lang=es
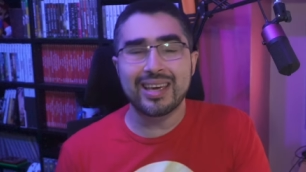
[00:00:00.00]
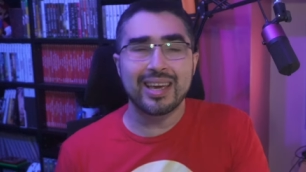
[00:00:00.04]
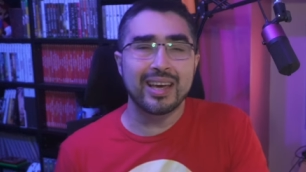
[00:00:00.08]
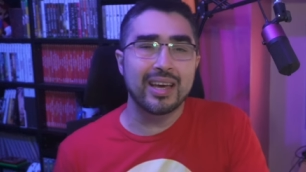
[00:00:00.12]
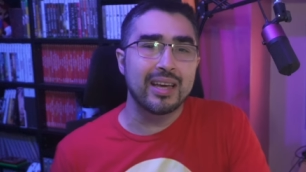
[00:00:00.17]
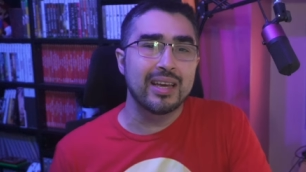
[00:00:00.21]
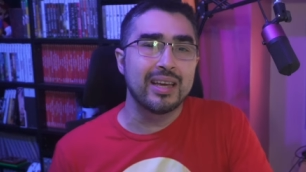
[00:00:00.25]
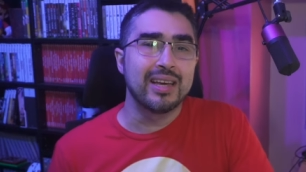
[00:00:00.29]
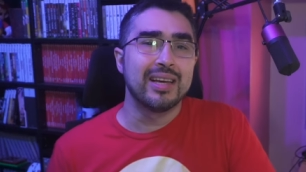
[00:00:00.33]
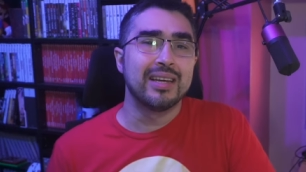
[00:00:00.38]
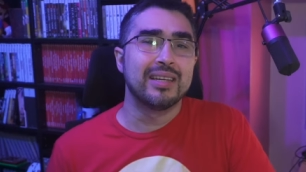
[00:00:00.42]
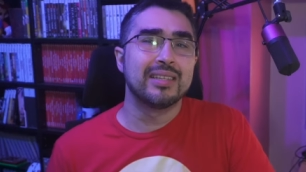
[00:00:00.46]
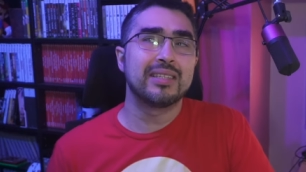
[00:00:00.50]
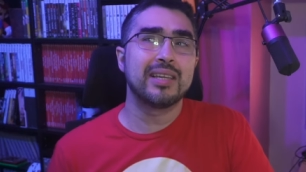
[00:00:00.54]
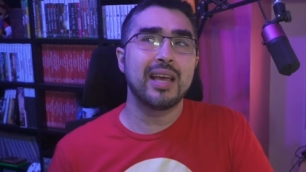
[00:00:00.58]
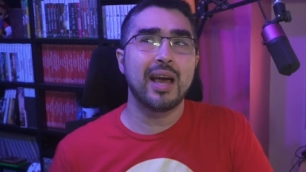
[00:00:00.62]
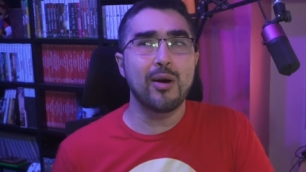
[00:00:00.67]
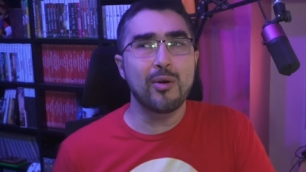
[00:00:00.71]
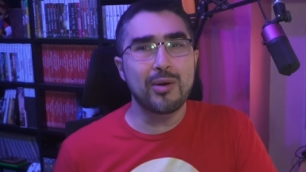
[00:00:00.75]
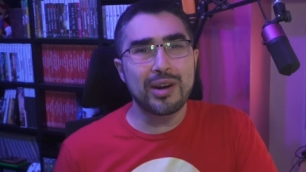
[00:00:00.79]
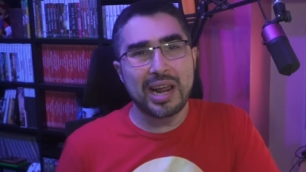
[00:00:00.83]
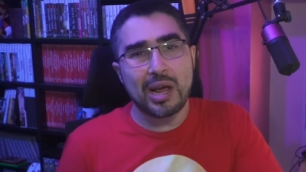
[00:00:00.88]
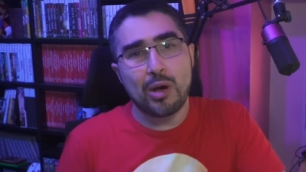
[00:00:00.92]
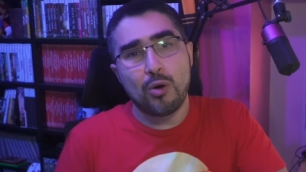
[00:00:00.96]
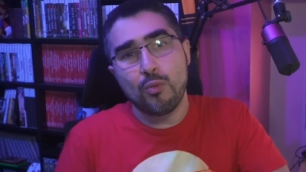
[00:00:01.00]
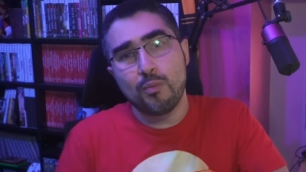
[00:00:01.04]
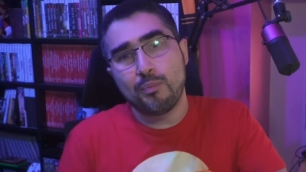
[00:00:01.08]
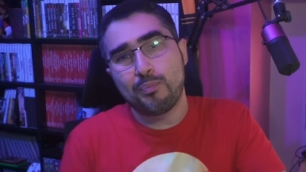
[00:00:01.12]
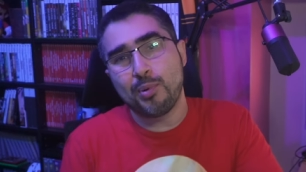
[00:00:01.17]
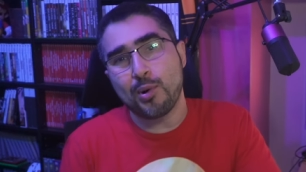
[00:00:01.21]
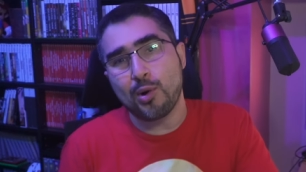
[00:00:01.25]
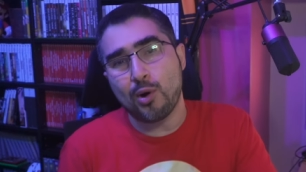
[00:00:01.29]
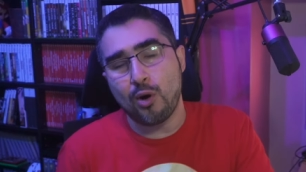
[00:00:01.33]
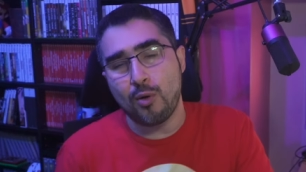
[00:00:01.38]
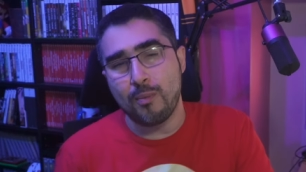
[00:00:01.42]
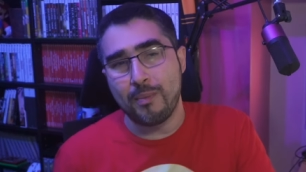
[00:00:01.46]
Y que si ahorras
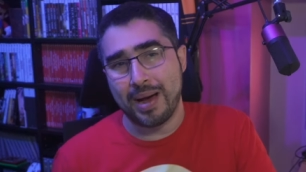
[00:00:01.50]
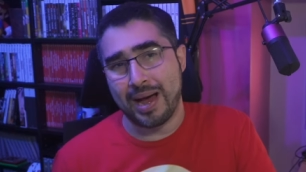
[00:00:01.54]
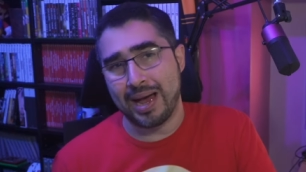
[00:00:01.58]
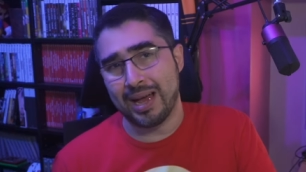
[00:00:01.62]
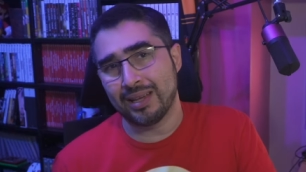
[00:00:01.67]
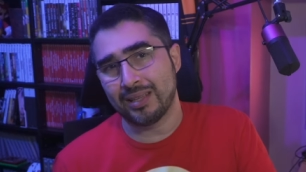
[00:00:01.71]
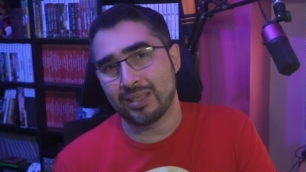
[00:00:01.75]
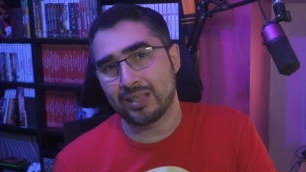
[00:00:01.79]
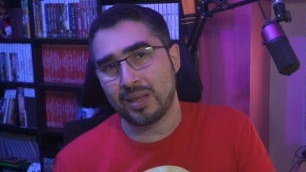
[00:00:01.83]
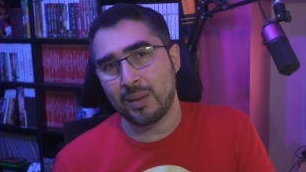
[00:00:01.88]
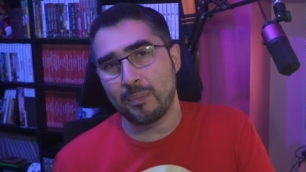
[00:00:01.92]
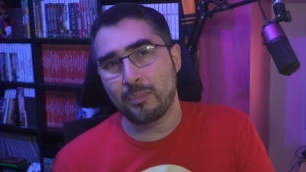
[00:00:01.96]
un poco más,